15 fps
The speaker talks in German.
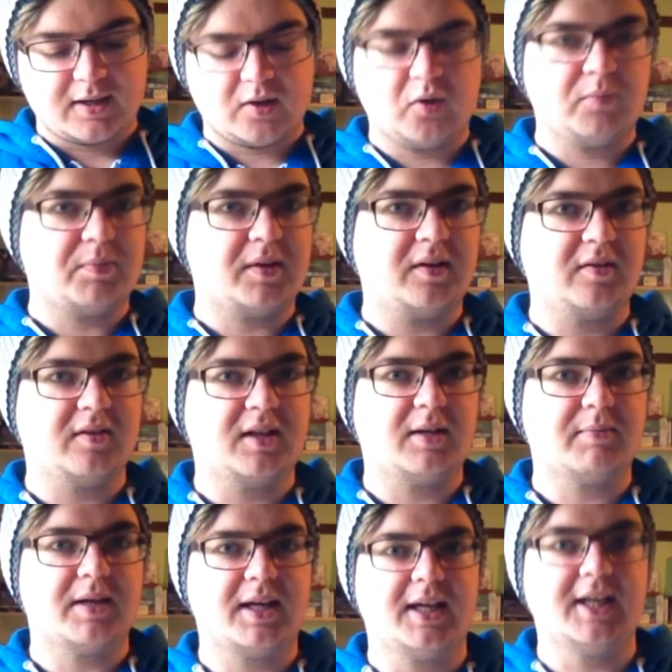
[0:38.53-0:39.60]
Und bei dieser
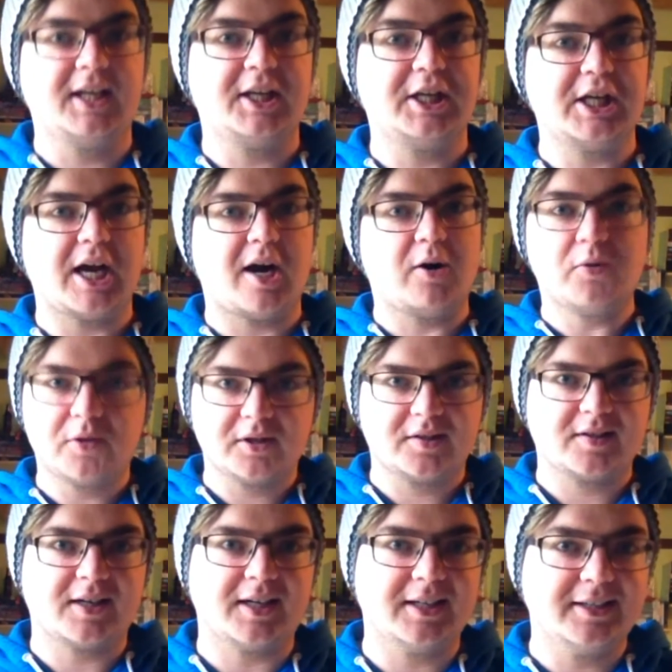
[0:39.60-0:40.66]
nehme ich auch
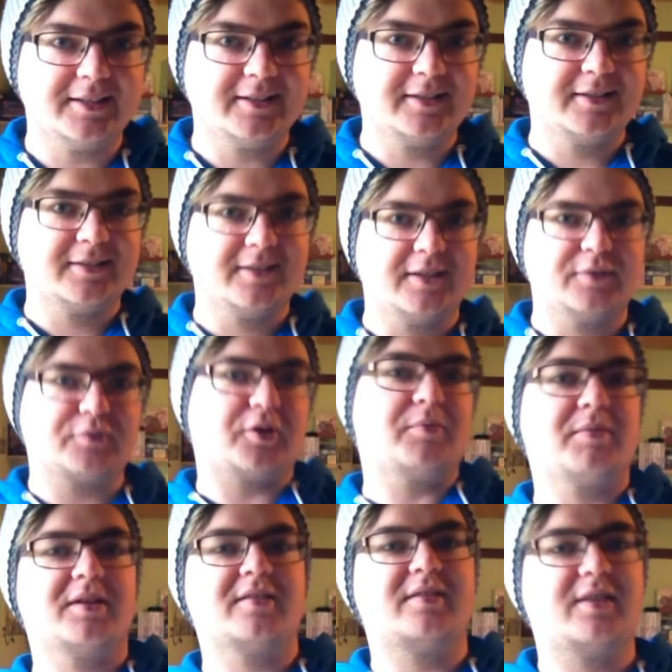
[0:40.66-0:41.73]
teil. Ich freue
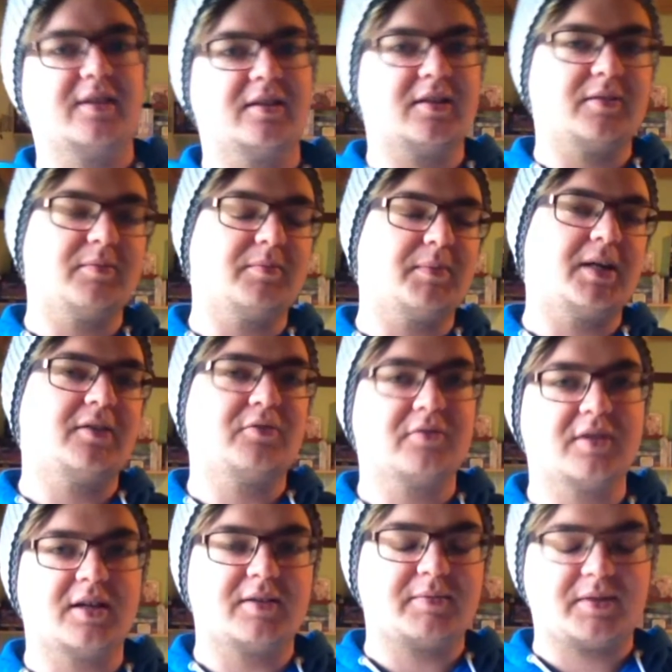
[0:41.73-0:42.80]
mich sehr, dabei,
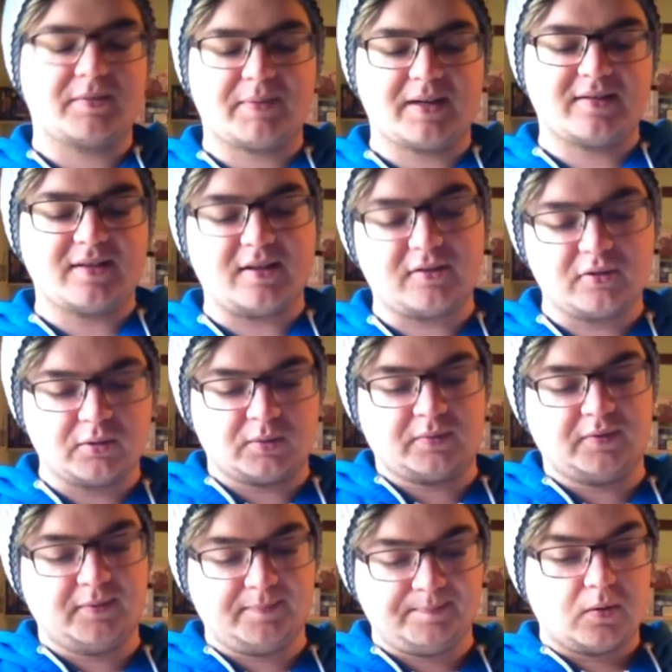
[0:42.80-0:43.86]
zu, dabei sein zu
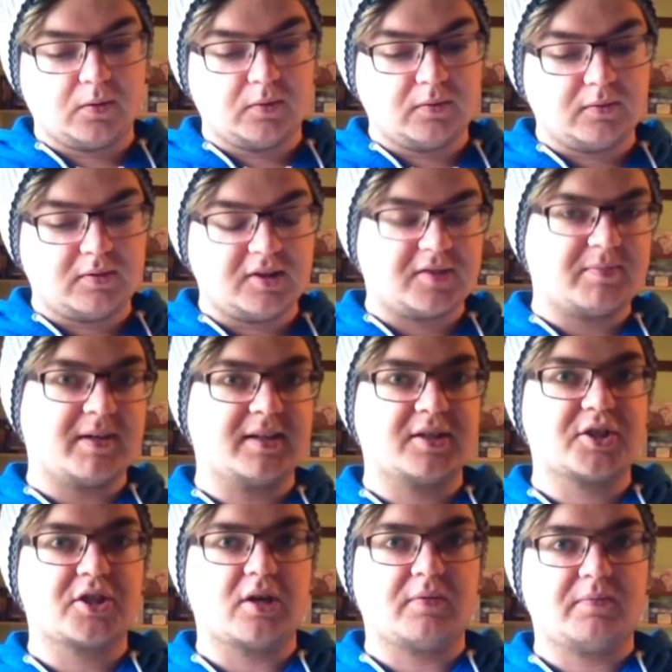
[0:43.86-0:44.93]
dürfen. Und die
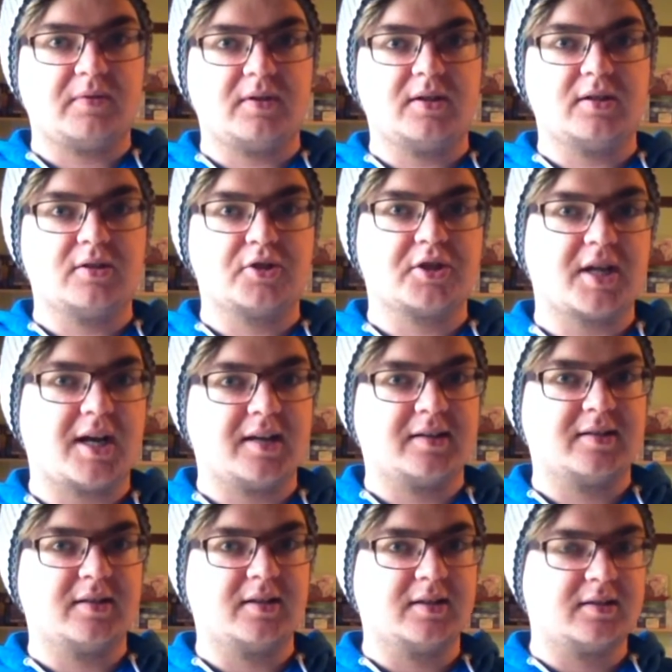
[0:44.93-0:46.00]
zweite Staffel
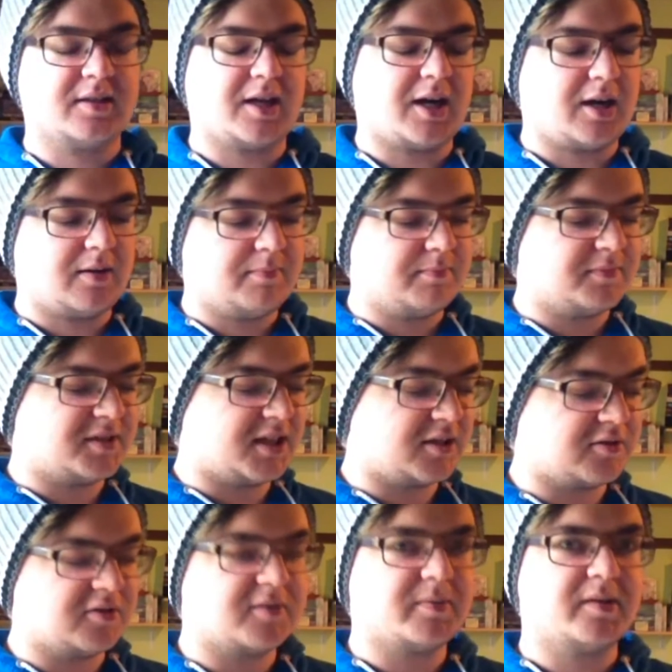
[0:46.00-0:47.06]
startet am
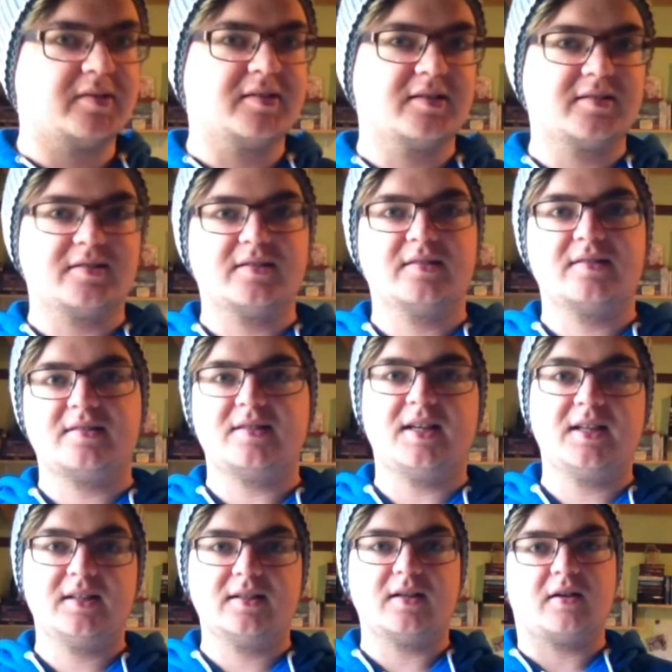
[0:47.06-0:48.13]

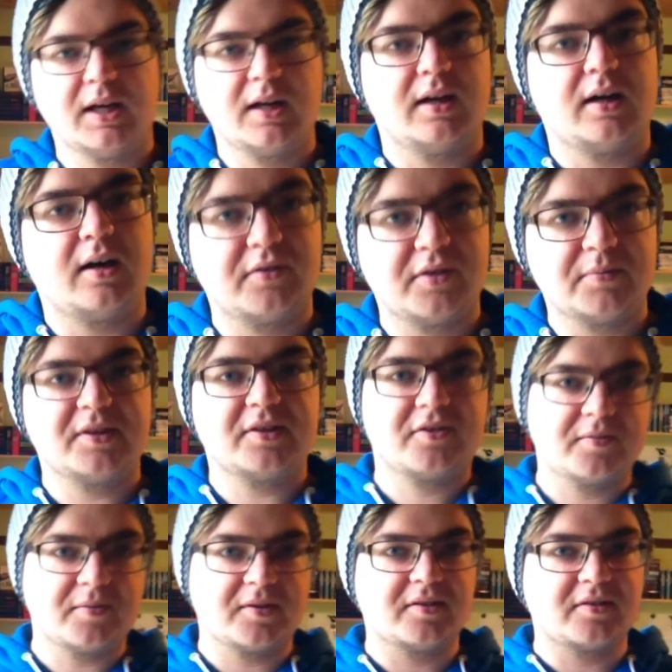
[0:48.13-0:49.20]
26.10., also am
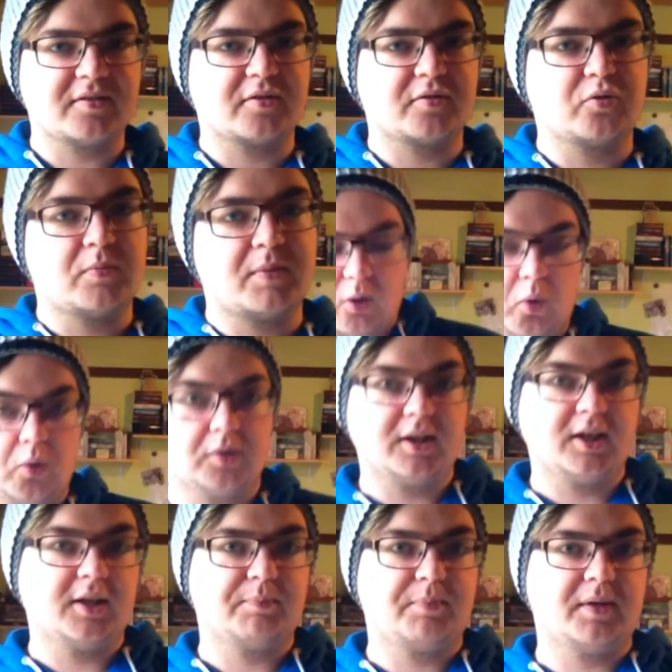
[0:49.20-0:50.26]
26. Oktober. Und
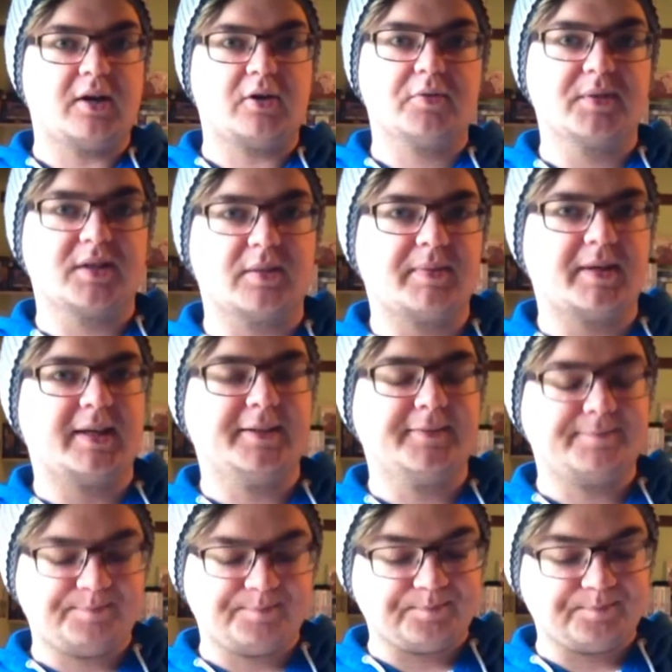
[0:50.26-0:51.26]
ich bin auch mit dabei.